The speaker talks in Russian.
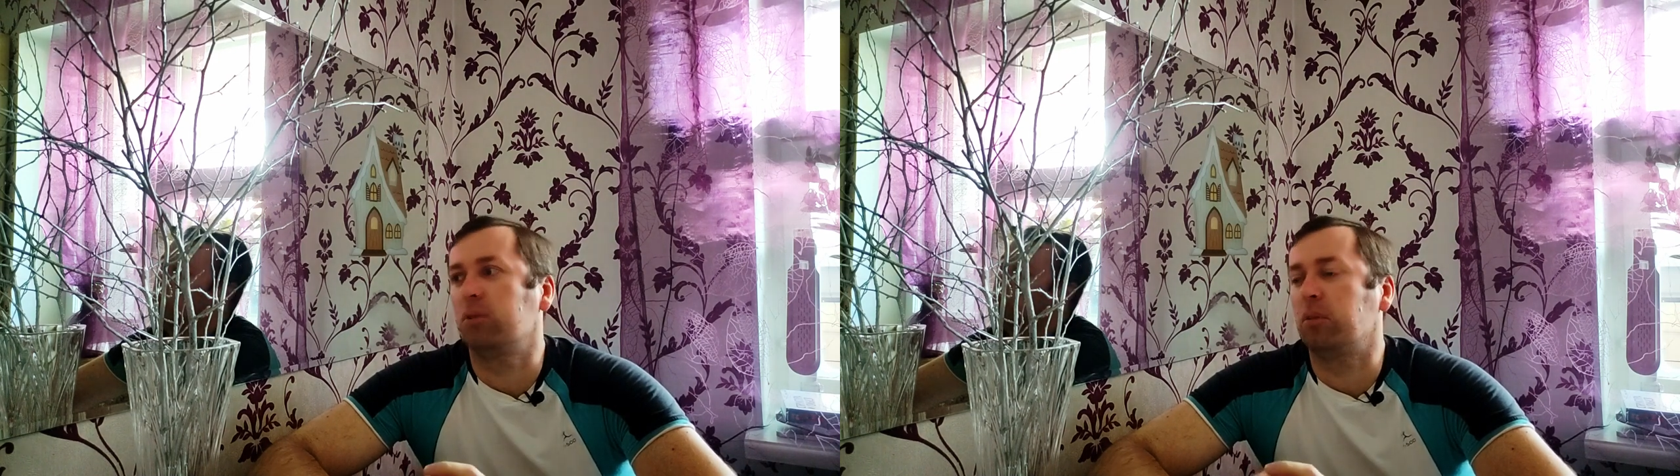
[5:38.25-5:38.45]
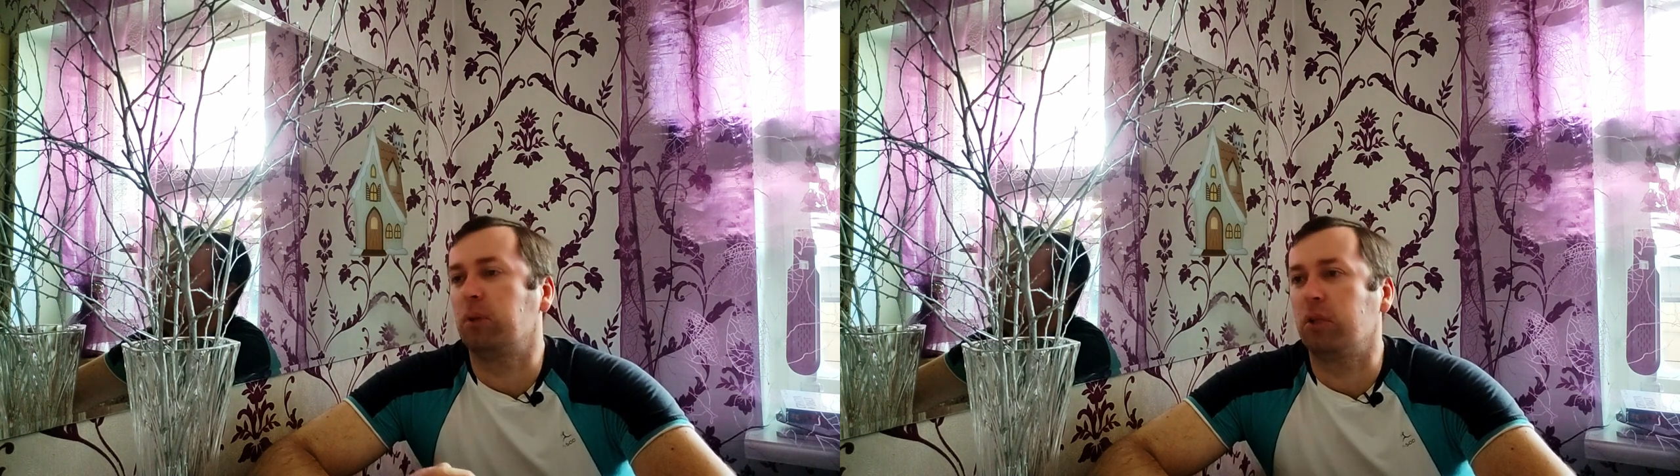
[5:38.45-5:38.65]

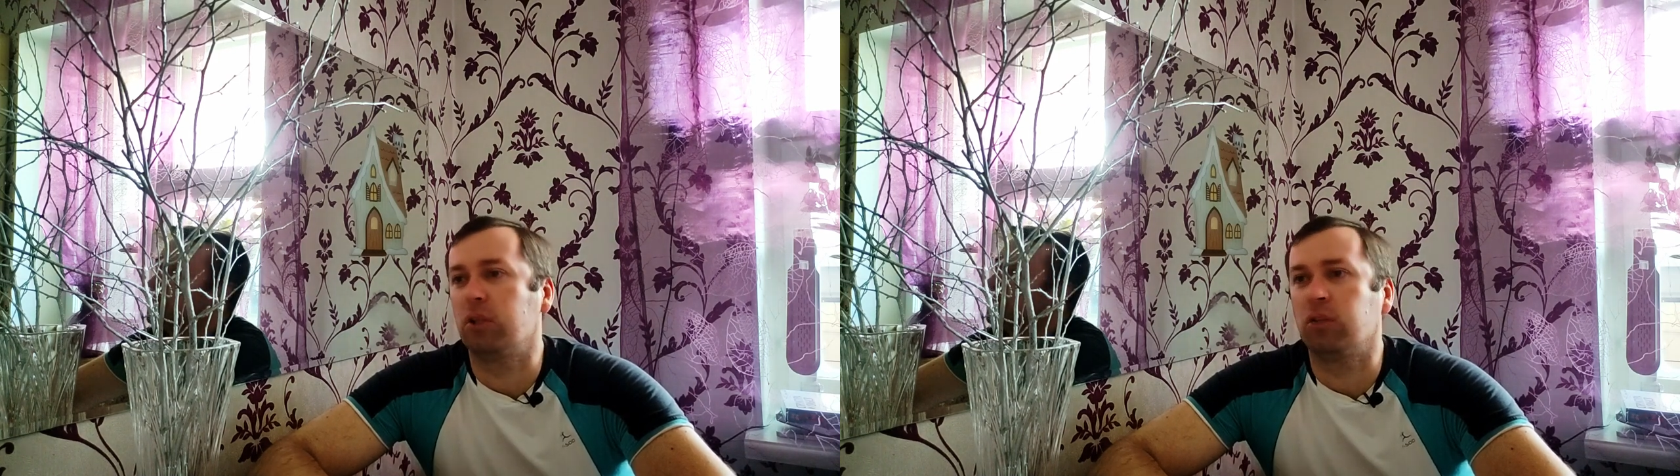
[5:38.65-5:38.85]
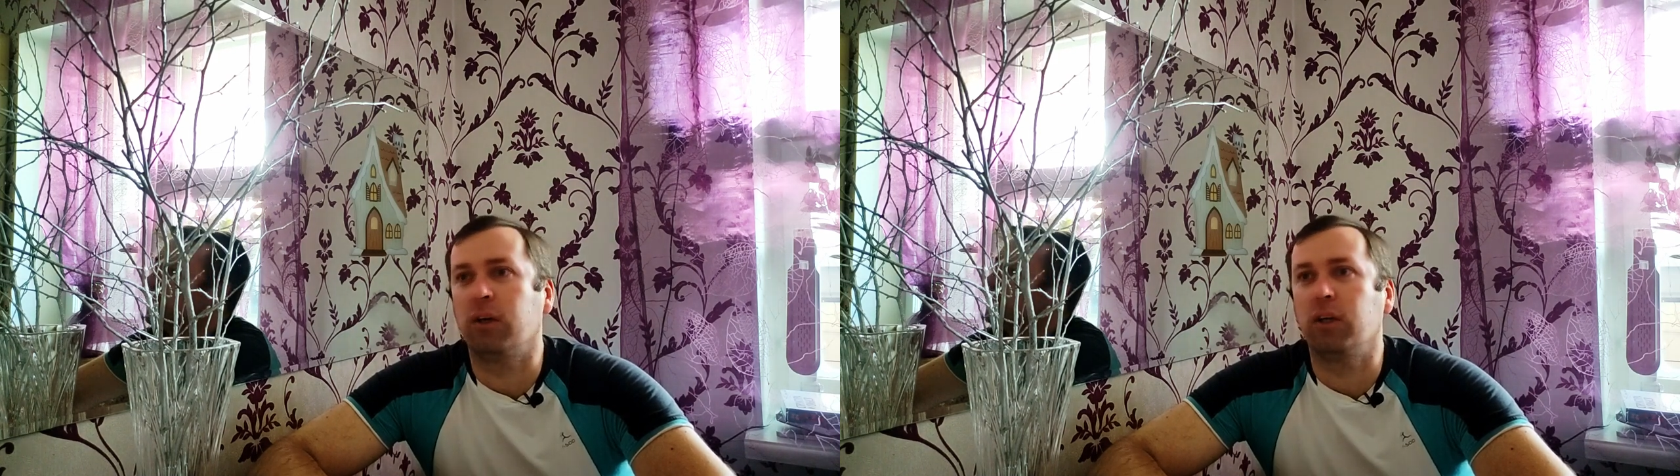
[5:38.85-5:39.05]

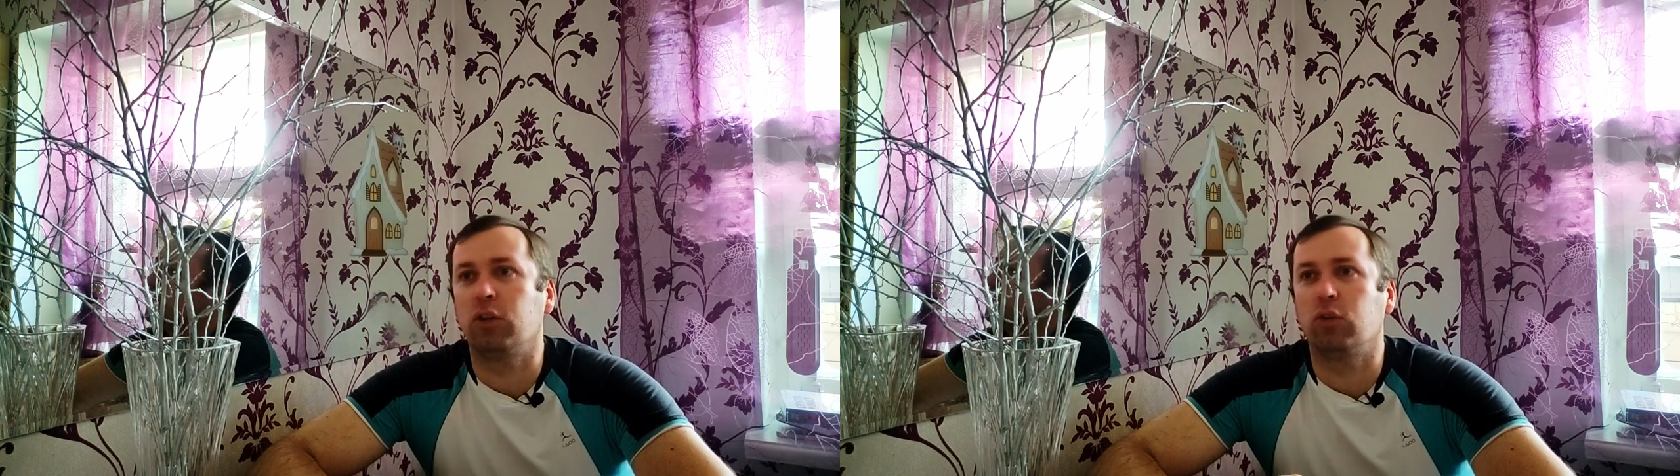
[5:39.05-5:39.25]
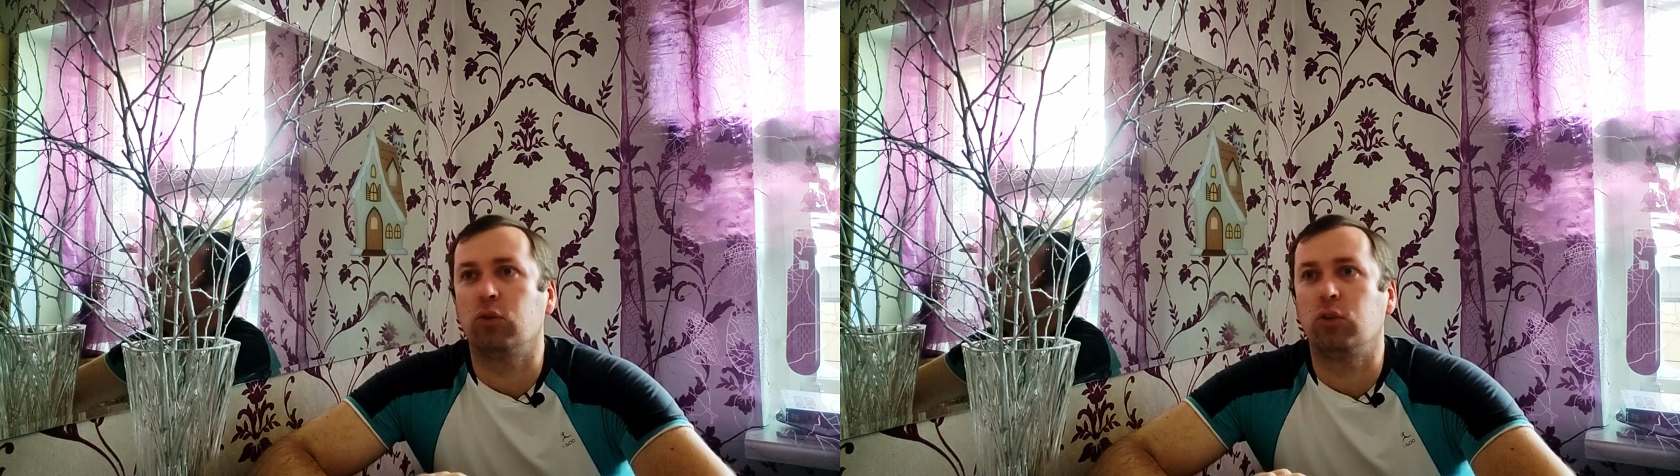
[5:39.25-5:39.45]

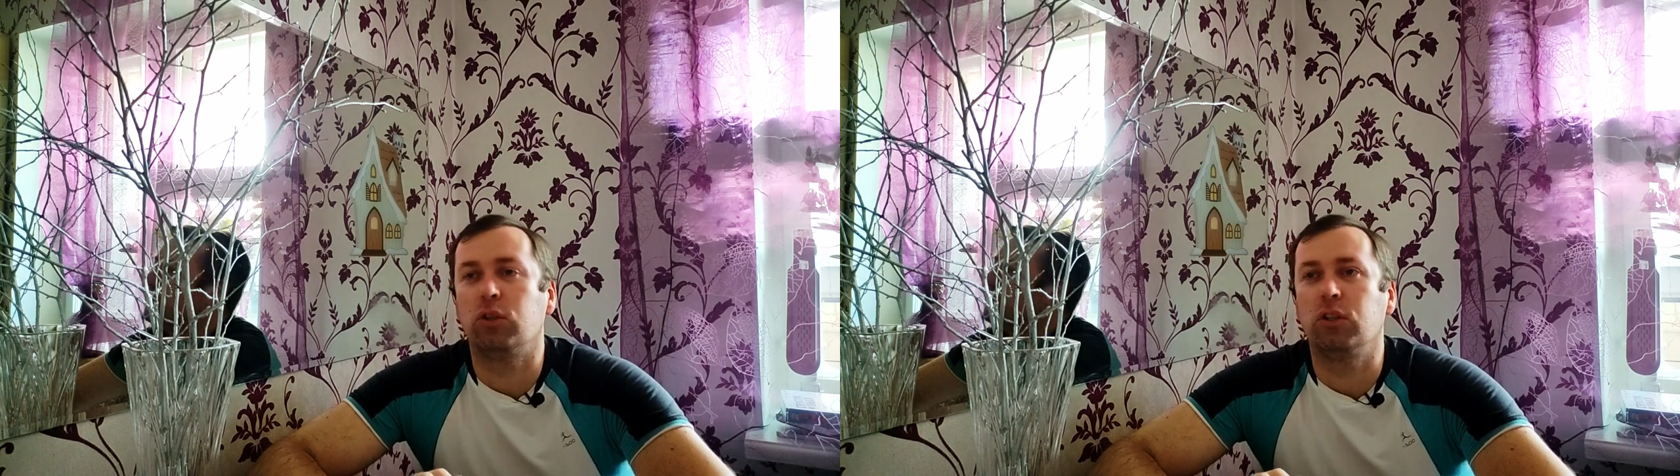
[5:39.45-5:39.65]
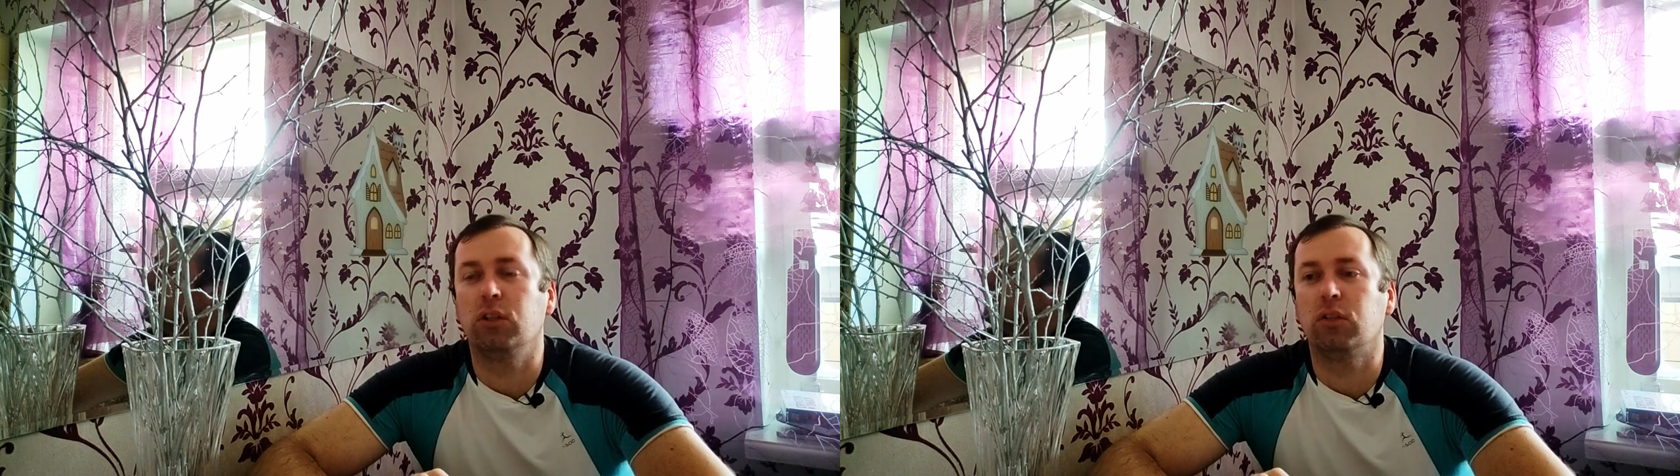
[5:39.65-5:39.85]
сопереживаешь очень
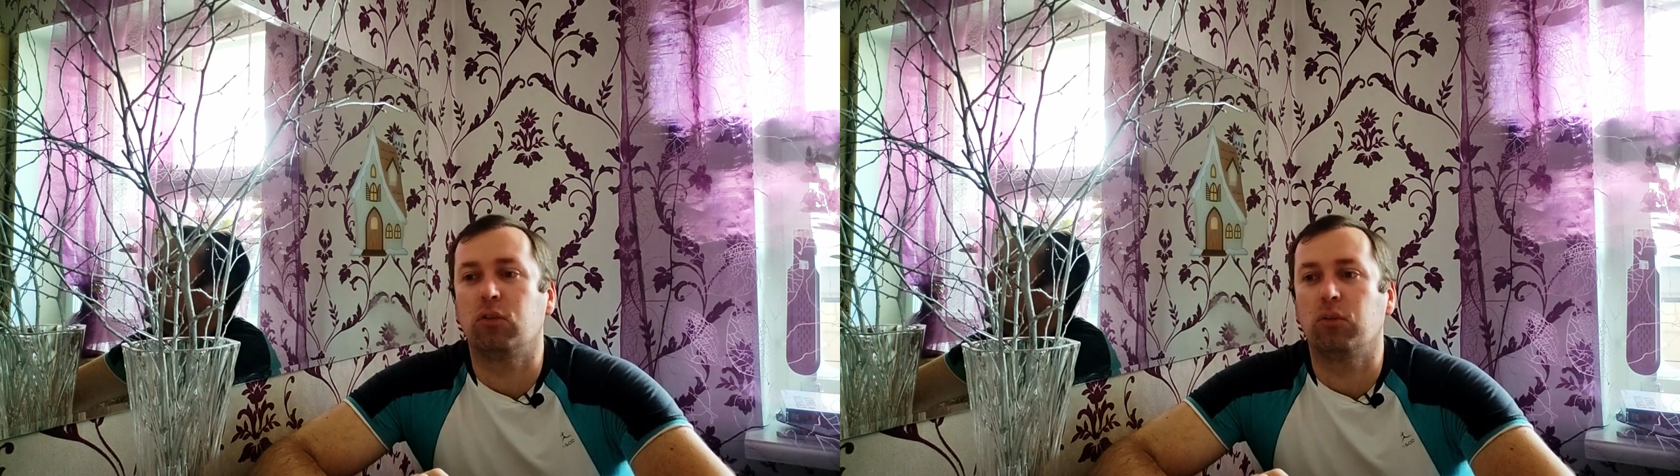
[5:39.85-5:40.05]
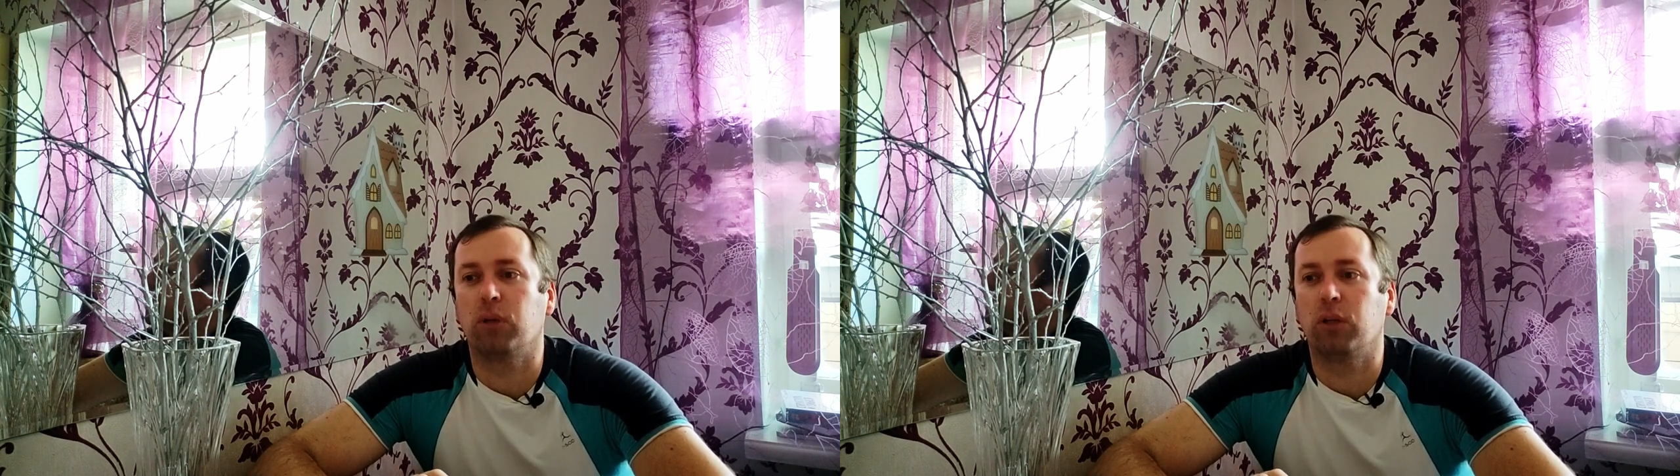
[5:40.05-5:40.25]
сильно в
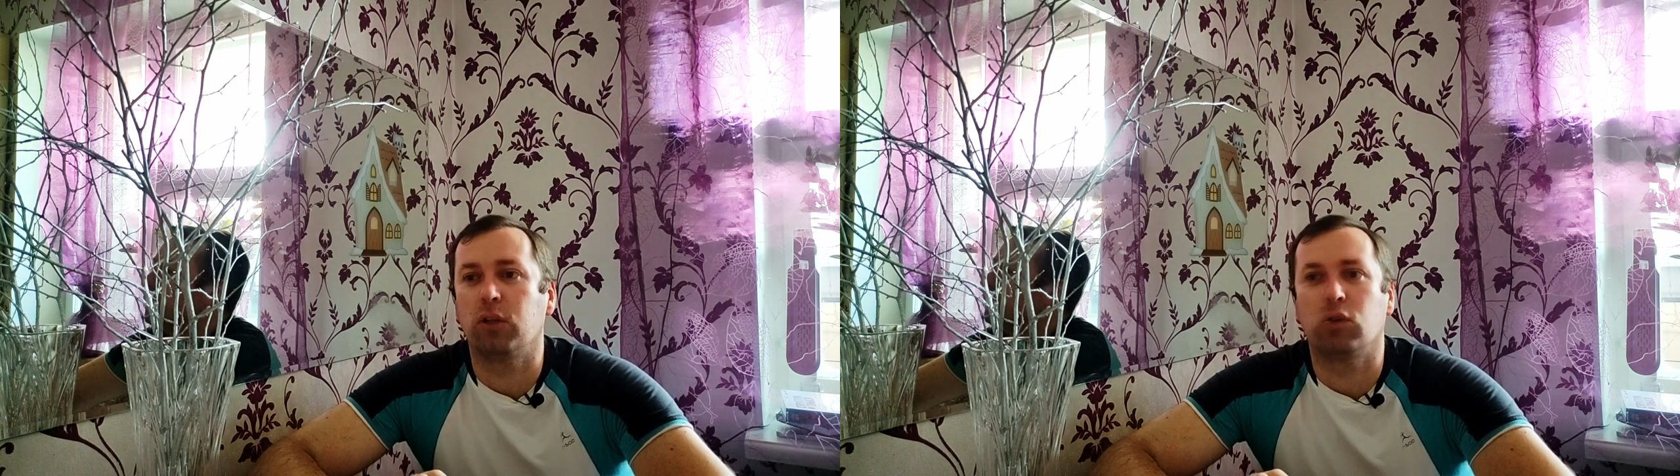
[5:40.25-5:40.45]
том плане,